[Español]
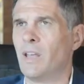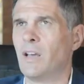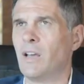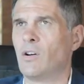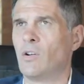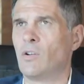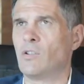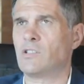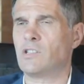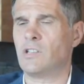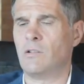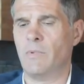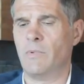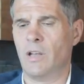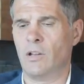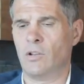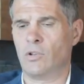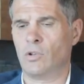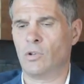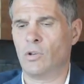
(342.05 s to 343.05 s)
del
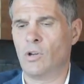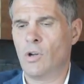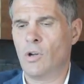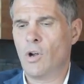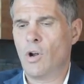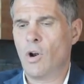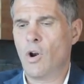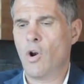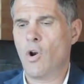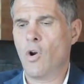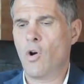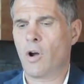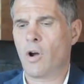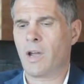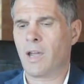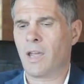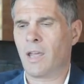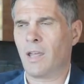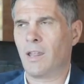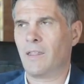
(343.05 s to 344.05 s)
conocimiento lo
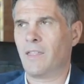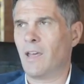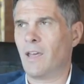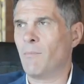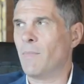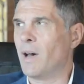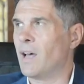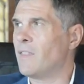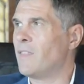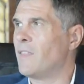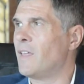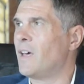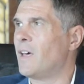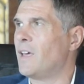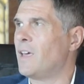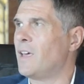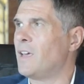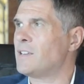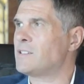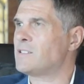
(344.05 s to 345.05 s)
que demanda
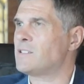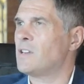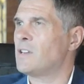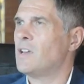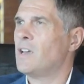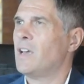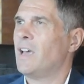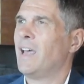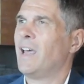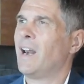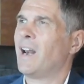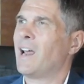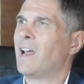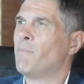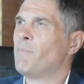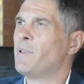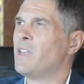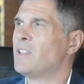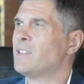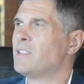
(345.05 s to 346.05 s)
es
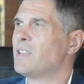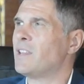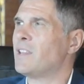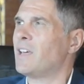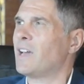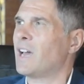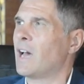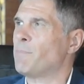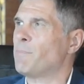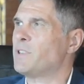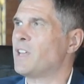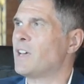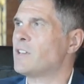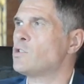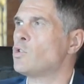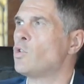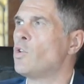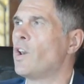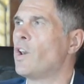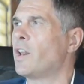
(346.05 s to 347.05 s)
herramientas de
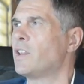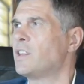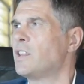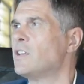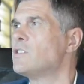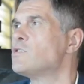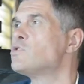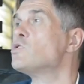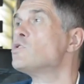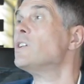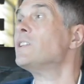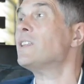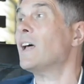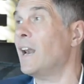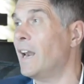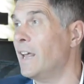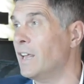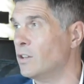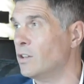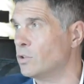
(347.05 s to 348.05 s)
captación y retención de
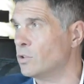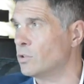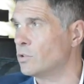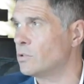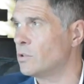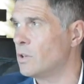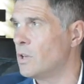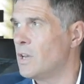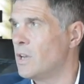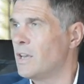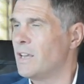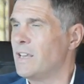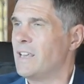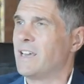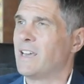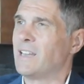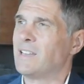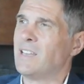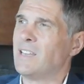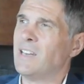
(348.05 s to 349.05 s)
talentos y
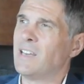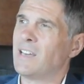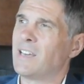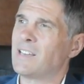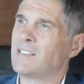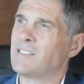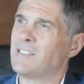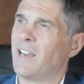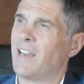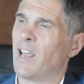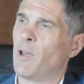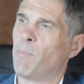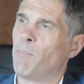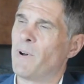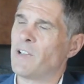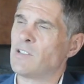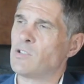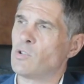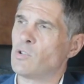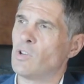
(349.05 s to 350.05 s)
que tienen que ser
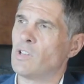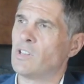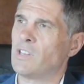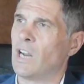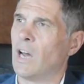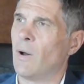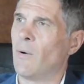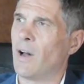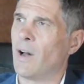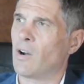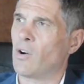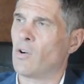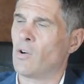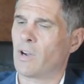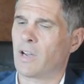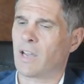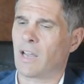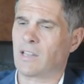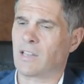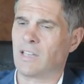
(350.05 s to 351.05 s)
espacios de trabajo
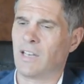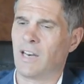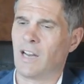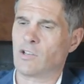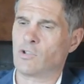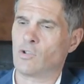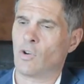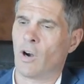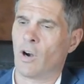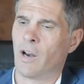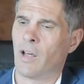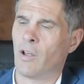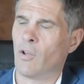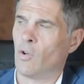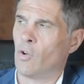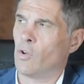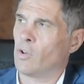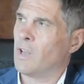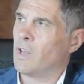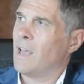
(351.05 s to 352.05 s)
que estén
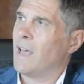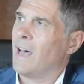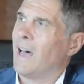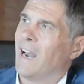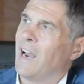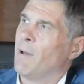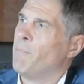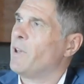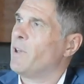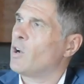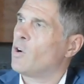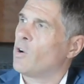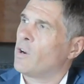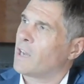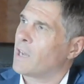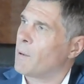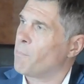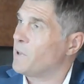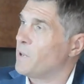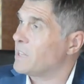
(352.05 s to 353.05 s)
ayornados a las mejores
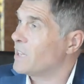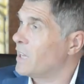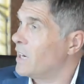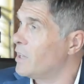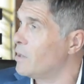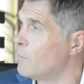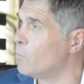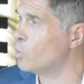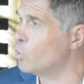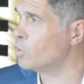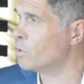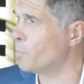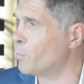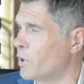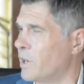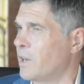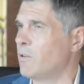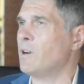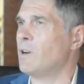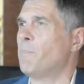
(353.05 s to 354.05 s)
capitales del mundo,
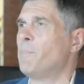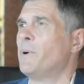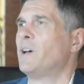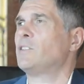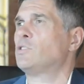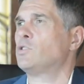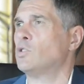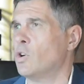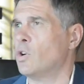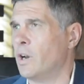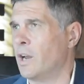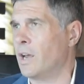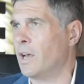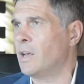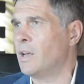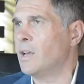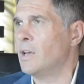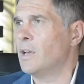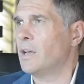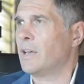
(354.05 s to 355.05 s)
porque una persona
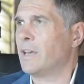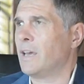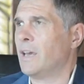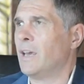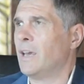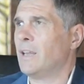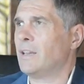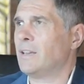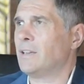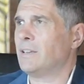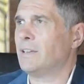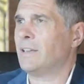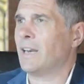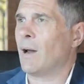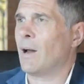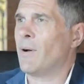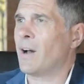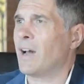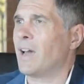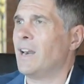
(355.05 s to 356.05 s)
que
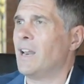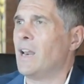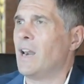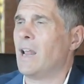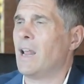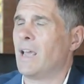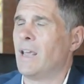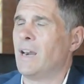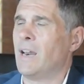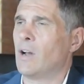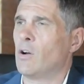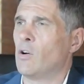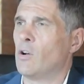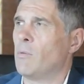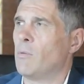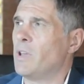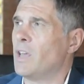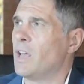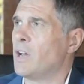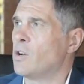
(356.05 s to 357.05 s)
trabaja en, la
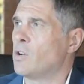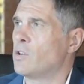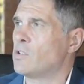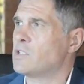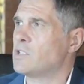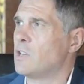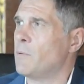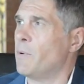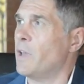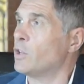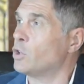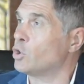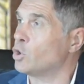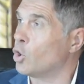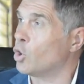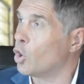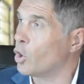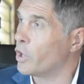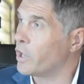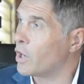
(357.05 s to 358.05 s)
economía del conocimiento
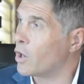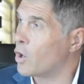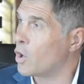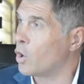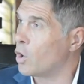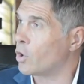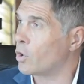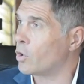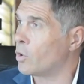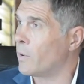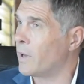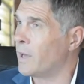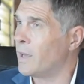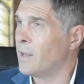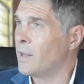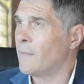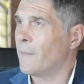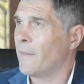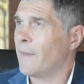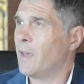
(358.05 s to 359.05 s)
hoy en Córdoba
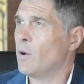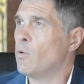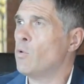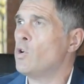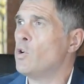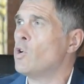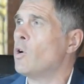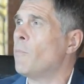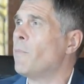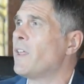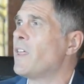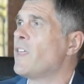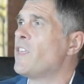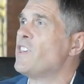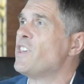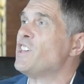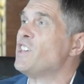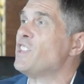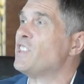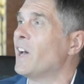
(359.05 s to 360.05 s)
es un nómade
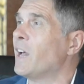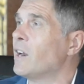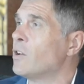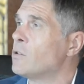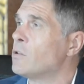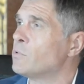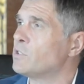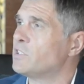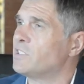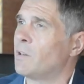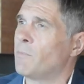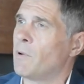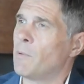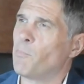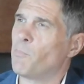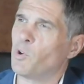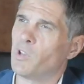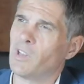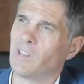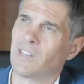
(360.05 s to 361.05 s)
digital, como se llama, y
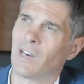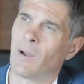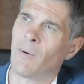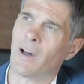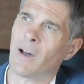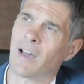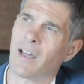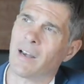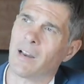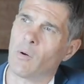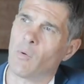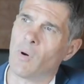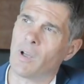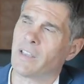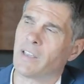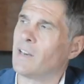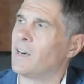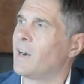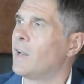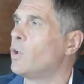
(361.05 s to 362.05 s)
puede trabajar en
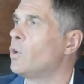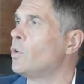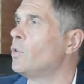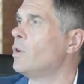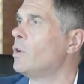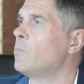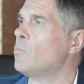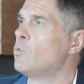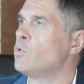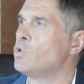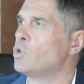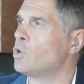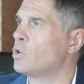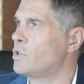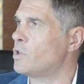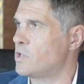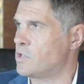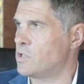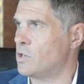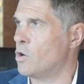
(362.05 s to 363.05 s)
cualquier lado del mundo
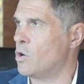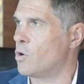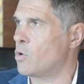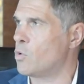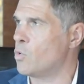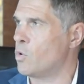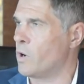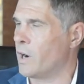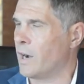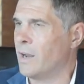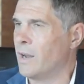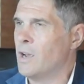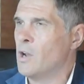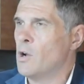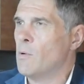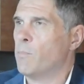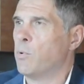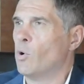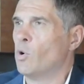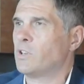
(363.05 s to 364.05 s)
donde se le ocurra.
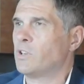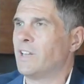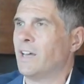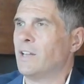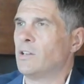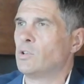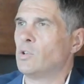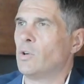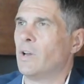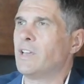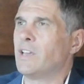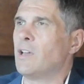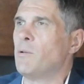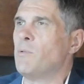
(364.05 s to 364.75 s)
Por lo tanto, hay que